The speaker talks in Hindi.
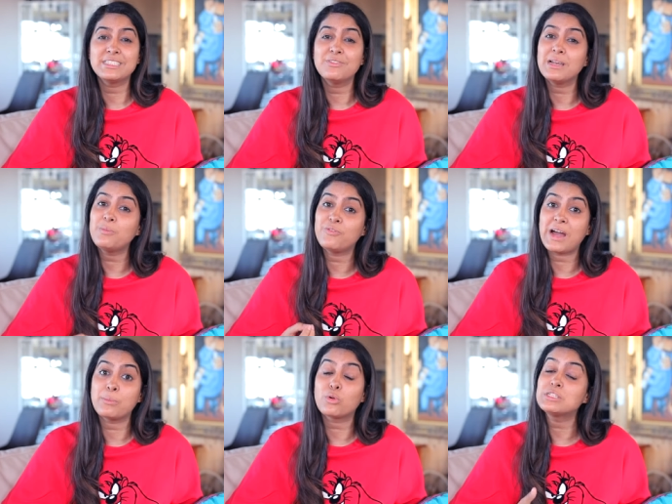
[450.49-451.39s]
डेवलप
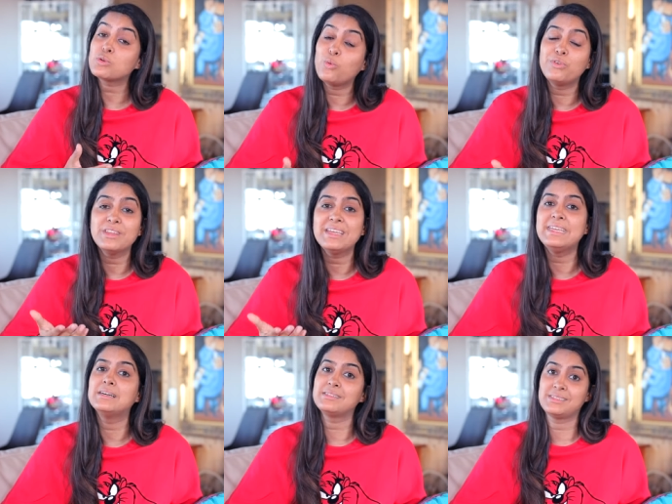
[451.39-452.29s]
फाइब्रॉइड्स ओवर द
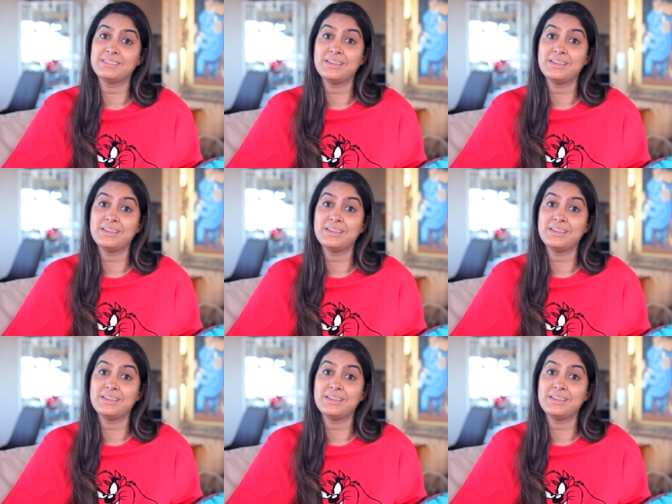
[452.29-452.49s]
ईयर्स